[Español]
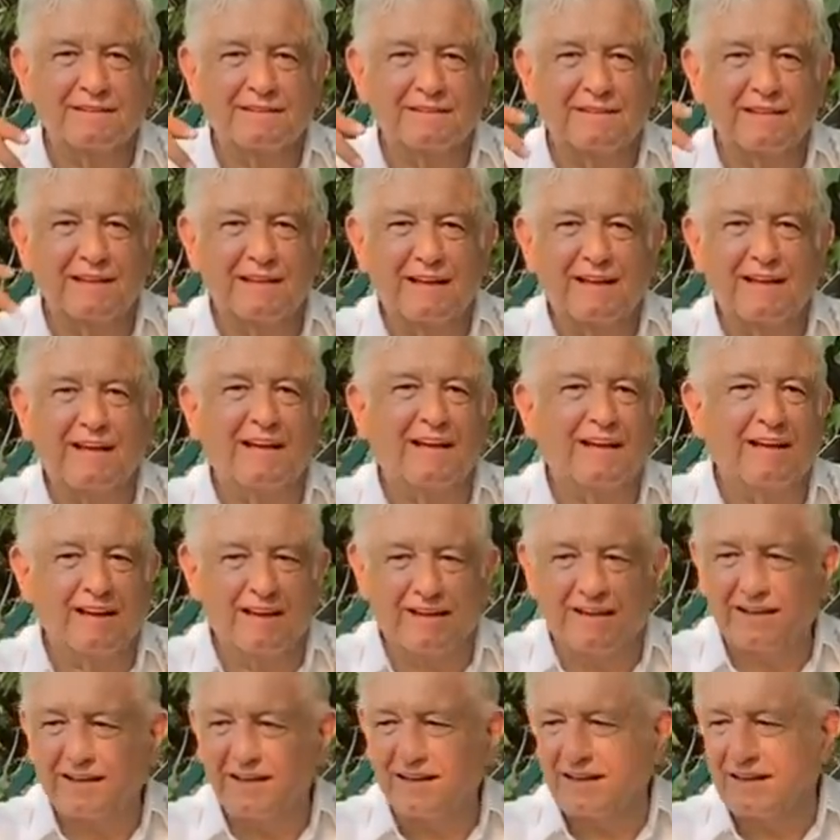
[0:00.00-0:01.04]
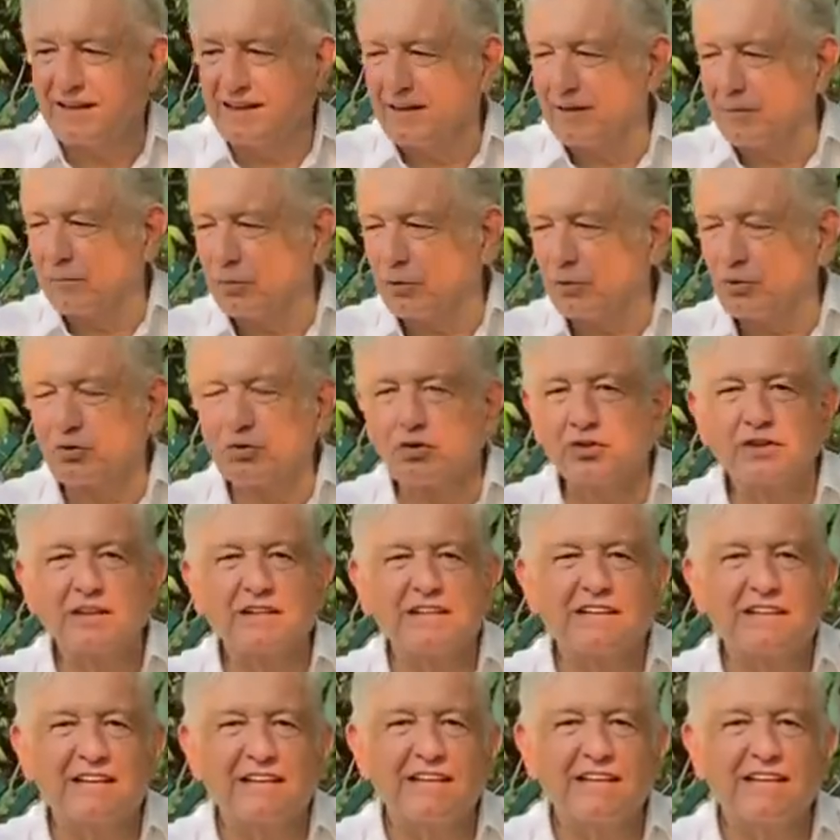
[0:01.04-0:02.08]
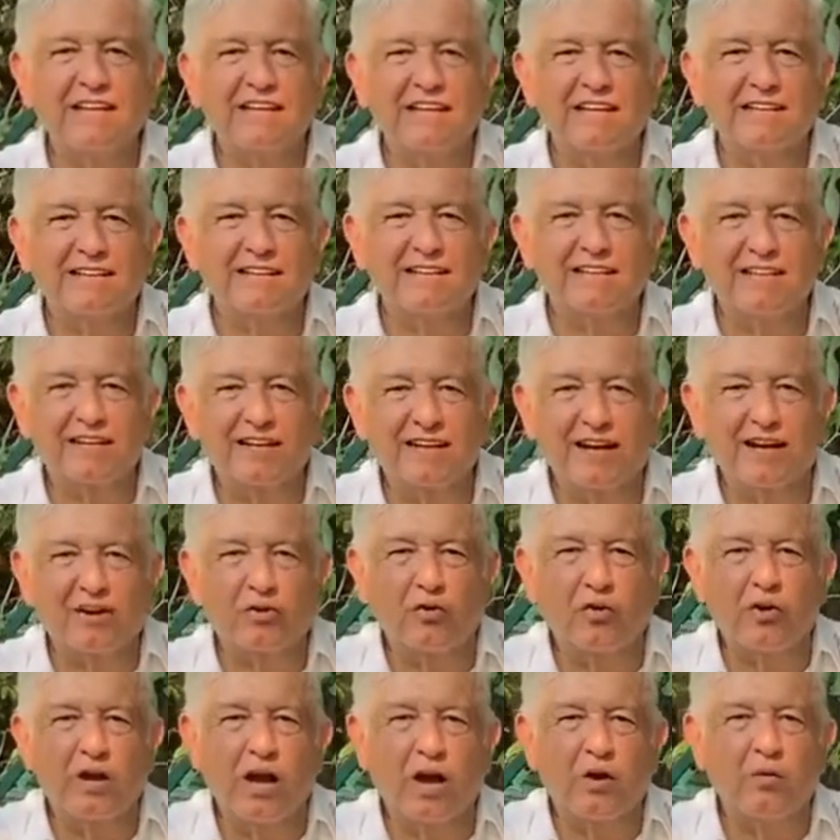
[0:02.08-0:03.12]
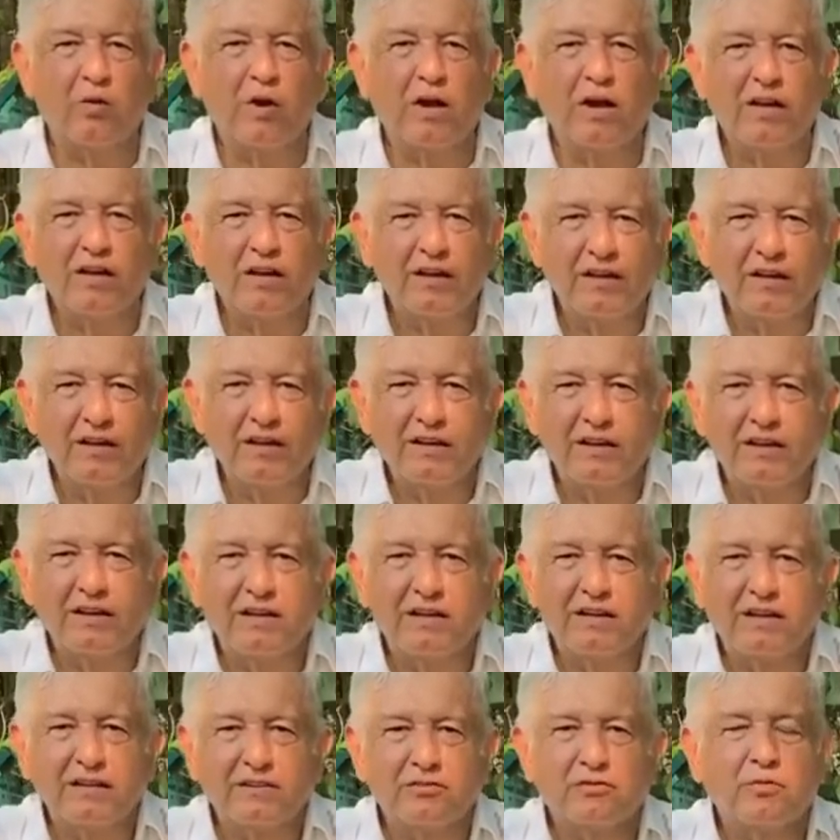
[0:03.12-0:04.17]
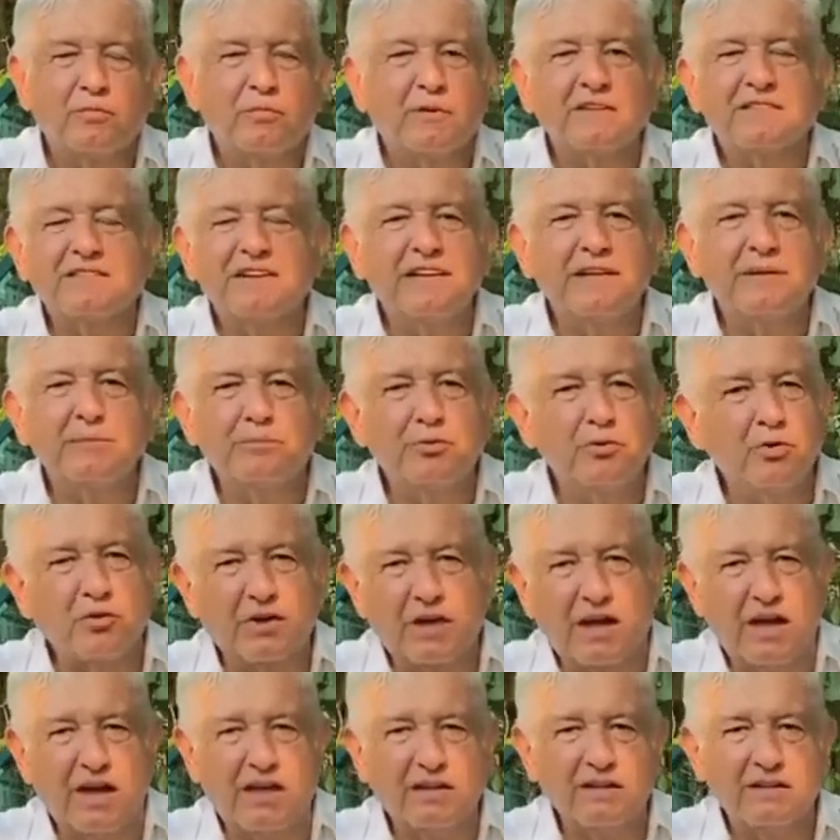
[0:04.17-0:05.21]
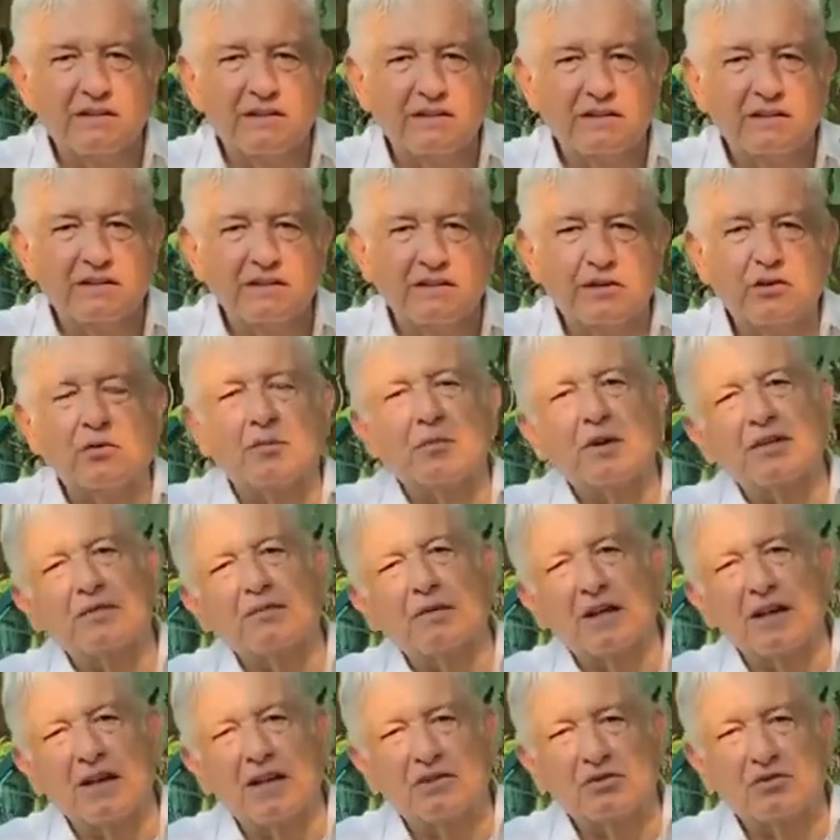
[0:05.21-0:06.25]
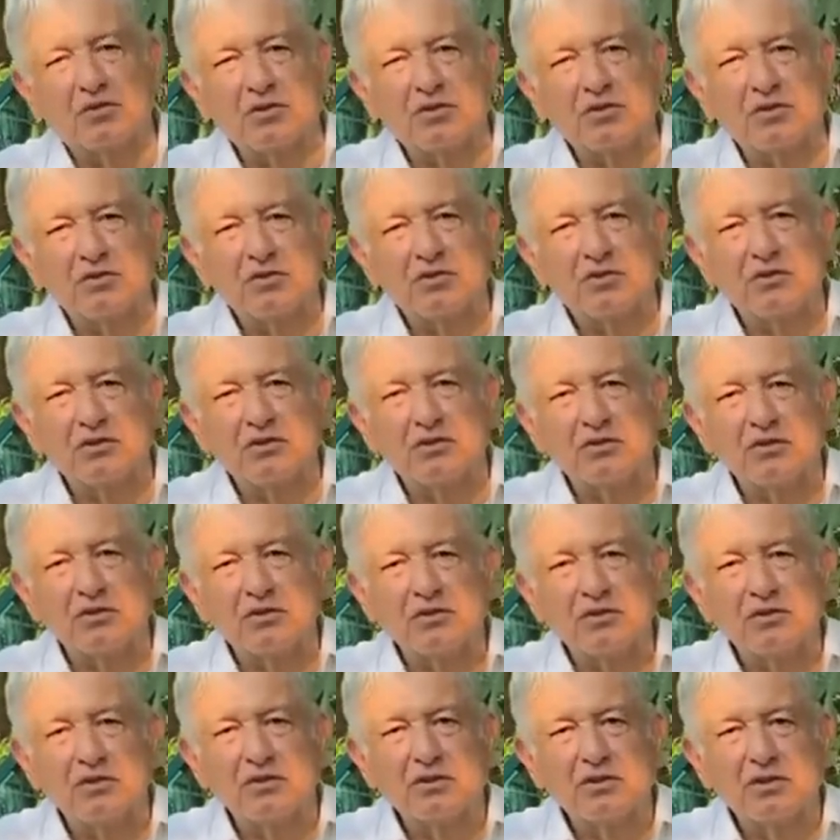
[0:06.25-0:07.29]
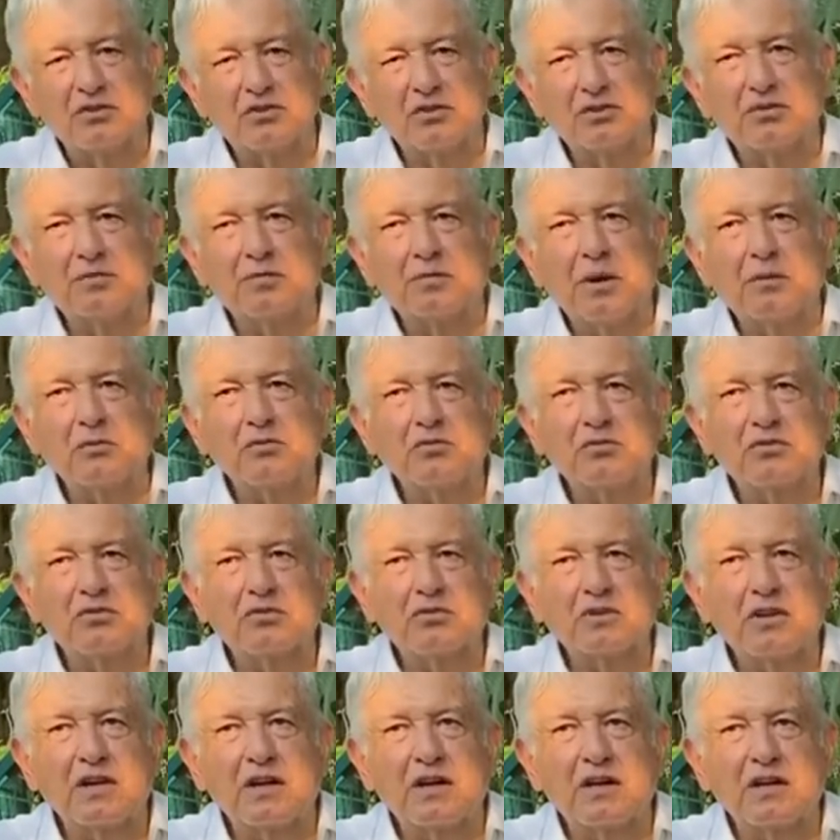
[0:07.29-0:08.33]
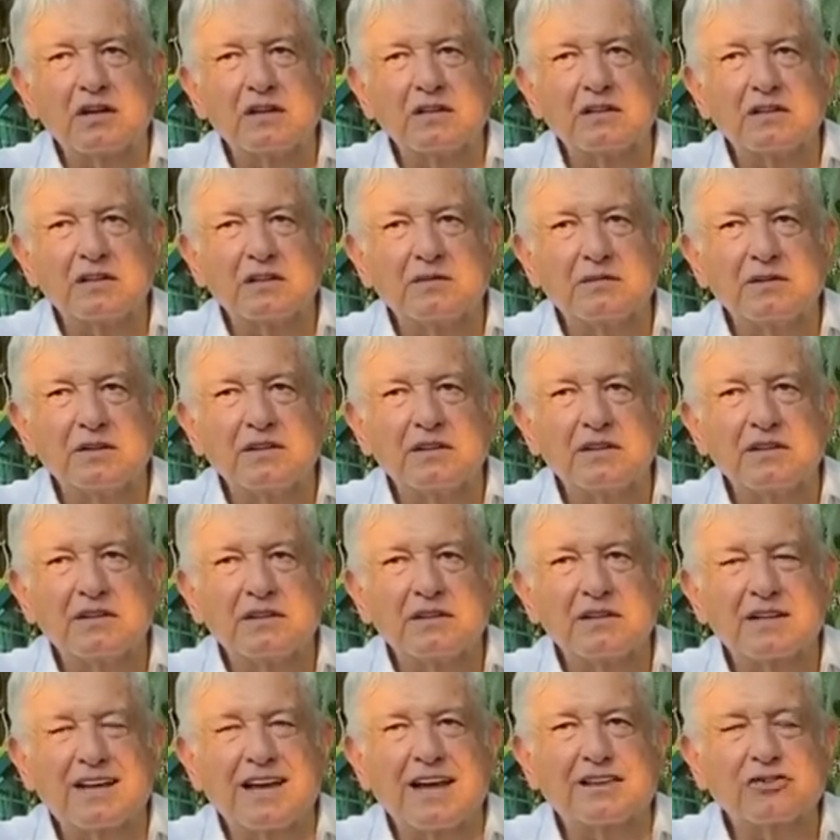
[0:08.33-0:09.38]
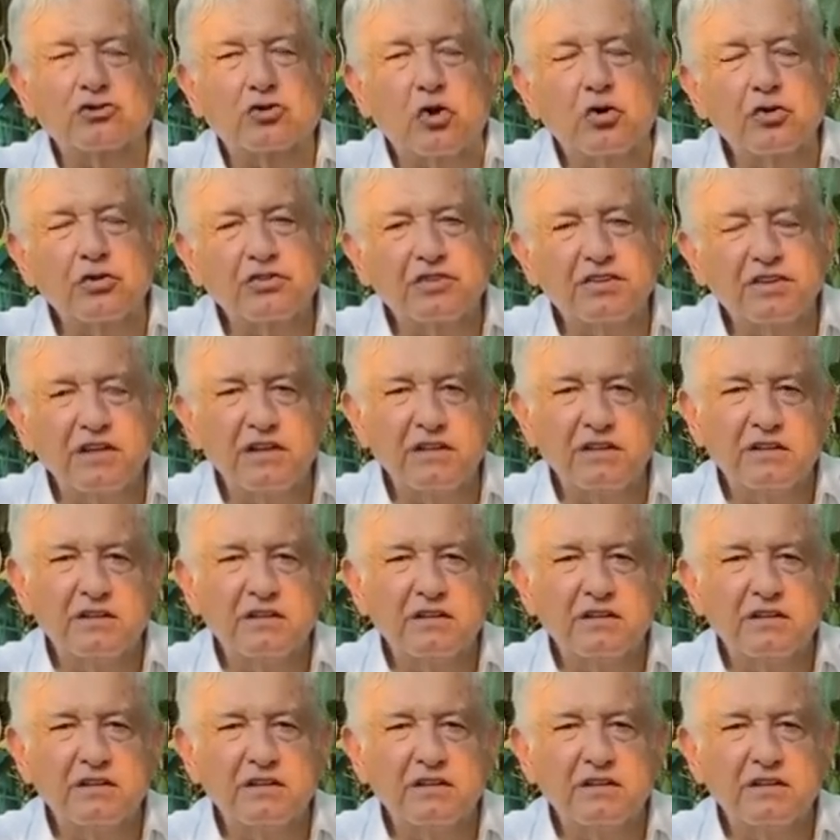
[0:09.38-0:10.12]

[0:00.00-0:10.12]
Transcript: la producción de energía eléctrica con agua es lo más limpio que hay y lo más barato. Entonces vamos a intervenir 14